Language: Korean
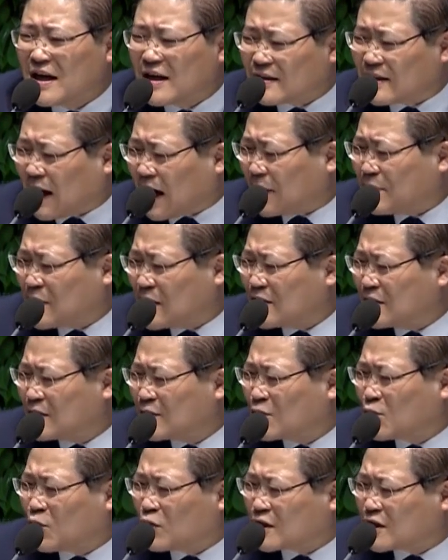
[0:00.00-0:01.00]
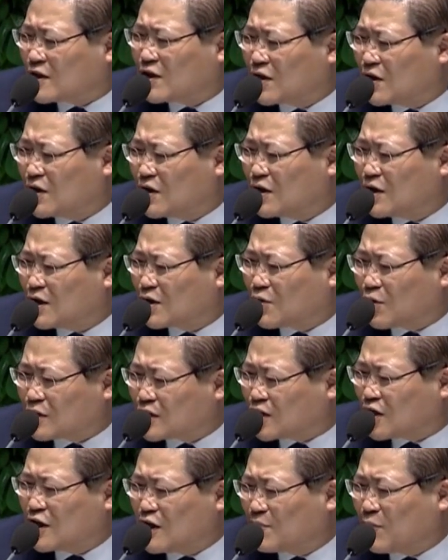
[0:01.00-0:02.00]
나비는 꽃을
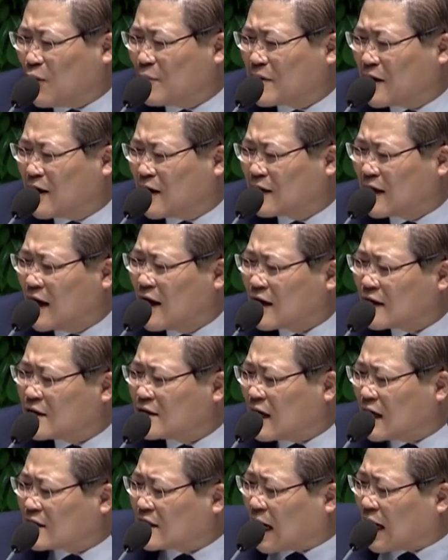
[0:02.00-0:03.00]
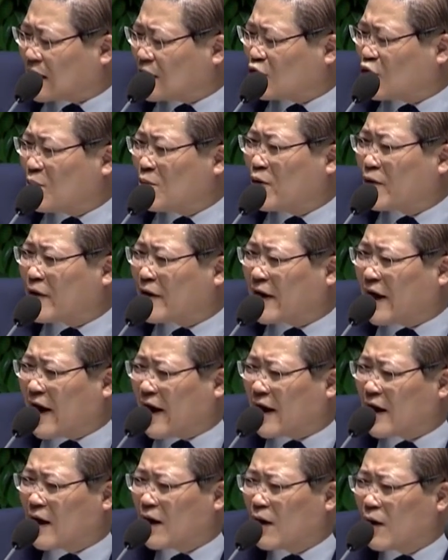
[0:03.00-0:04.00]
꽃을 보면 그냥 자기도
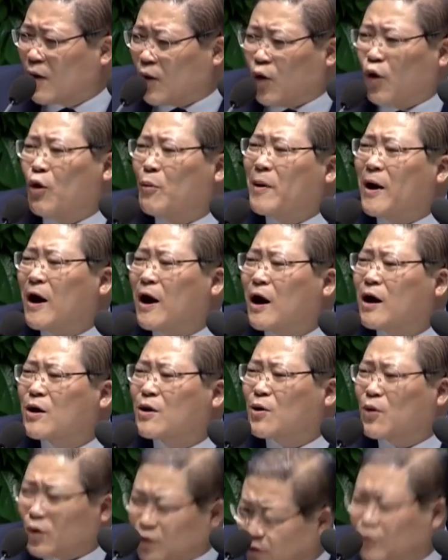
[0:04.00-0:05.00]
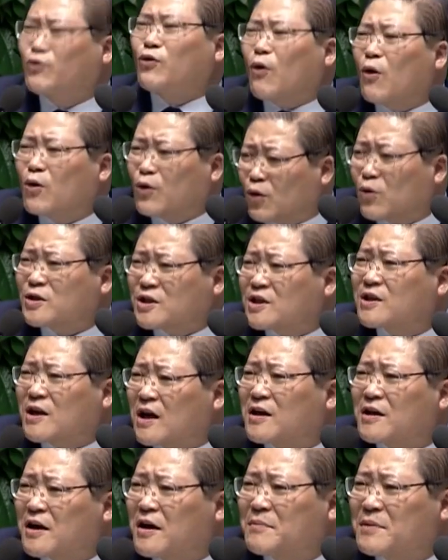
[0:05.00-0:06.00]
모르게 호박 꽃도
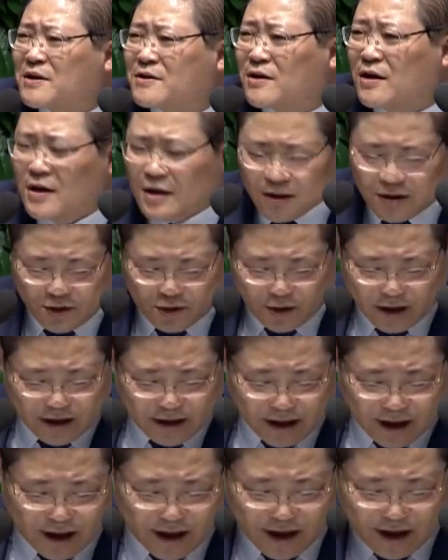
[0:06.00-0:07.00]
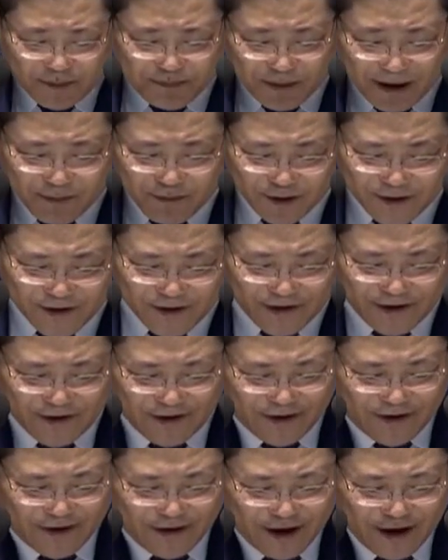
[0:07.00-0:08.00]
꽃이랑 깨하면서 그 속에 딱
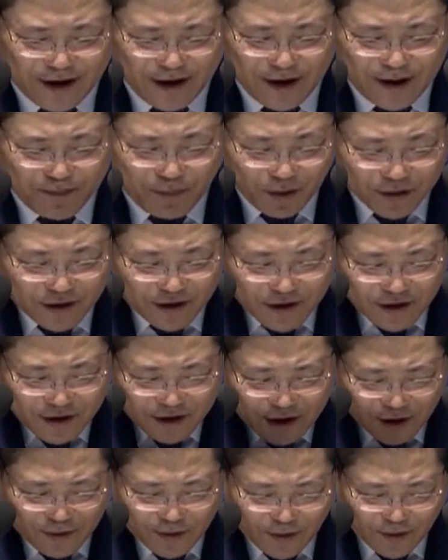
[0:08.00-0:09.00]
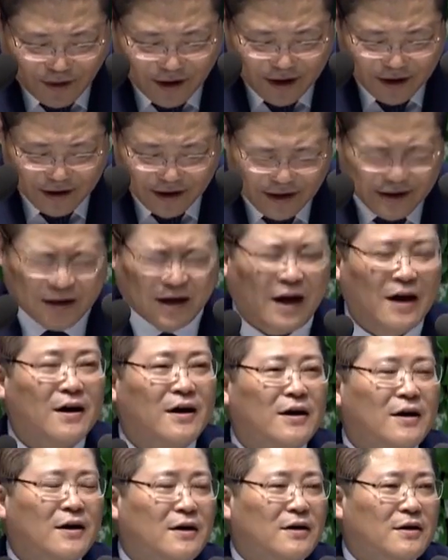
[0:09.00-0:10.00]
파묻혀요. 본능적으로 그러니까
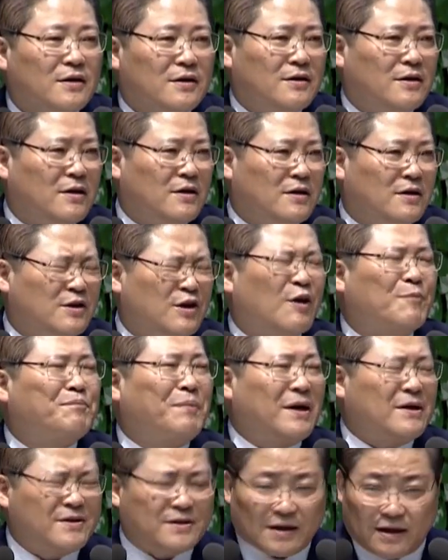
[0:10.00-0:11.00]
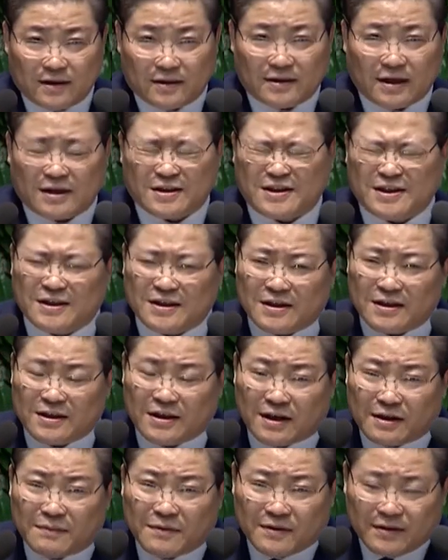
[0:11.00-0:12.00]
이걸 역발상 다시
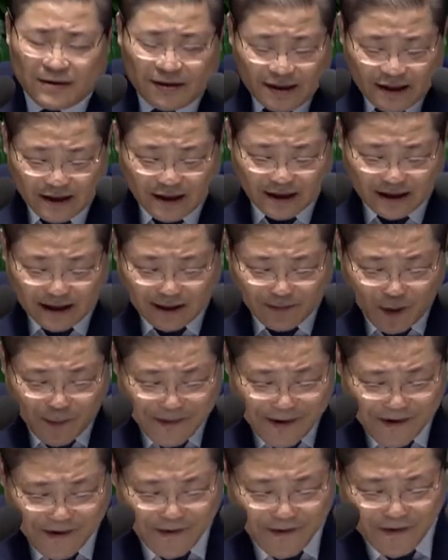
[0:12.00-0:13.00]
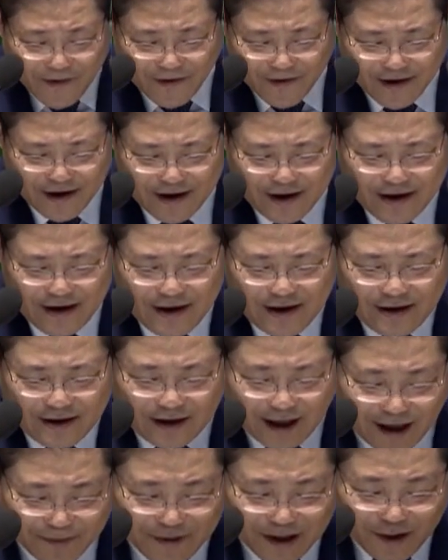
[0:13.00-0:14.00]
여러분 생각해 보면요.
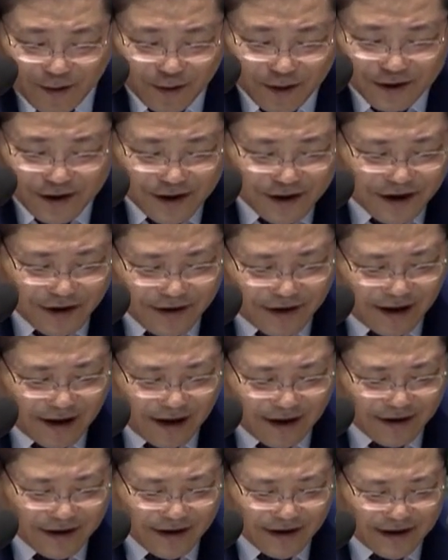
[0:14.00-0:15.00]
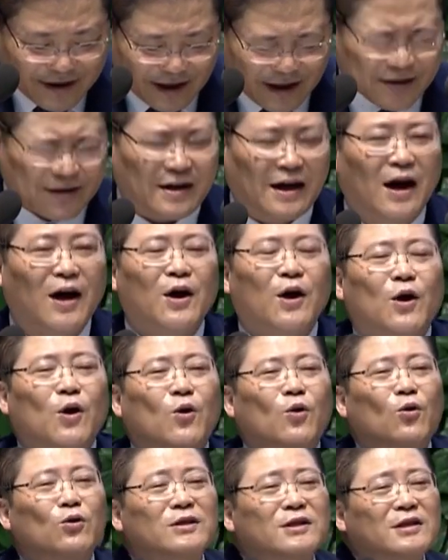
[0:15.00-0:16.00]
나비가 꽃을 선택한 것이 아니라
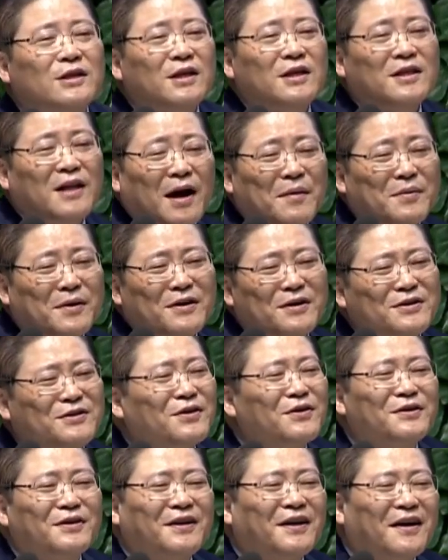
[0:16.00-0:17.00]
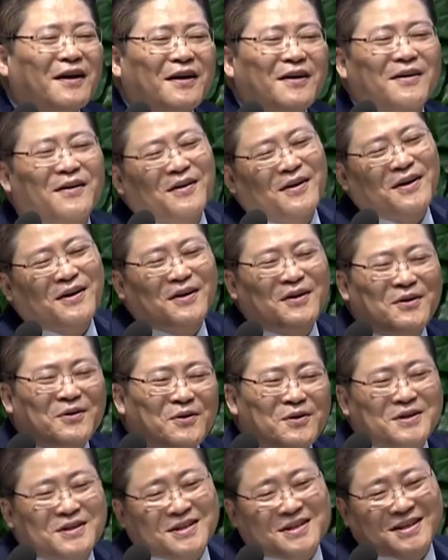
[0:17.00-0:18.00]
꽃이 나비를 선택한 거예요.
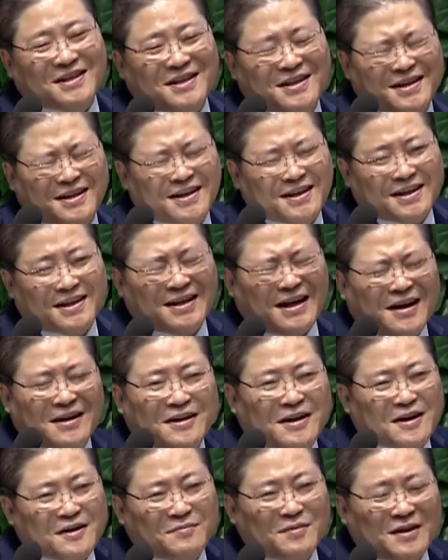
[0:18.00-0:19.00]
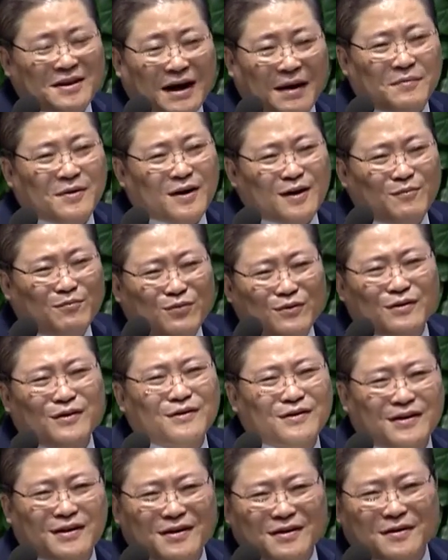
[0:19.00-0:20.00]
꽃이 향내음이 나비를
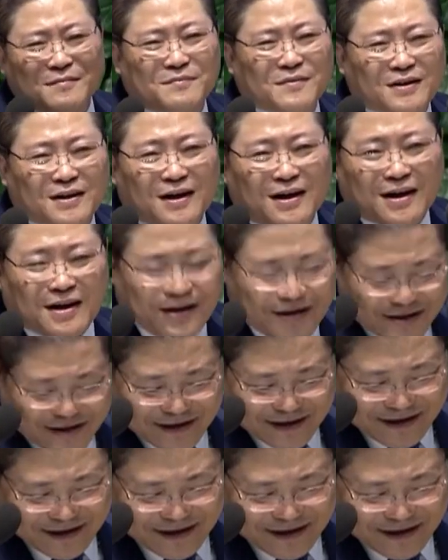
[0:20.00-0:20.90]
불러들인 겁니다.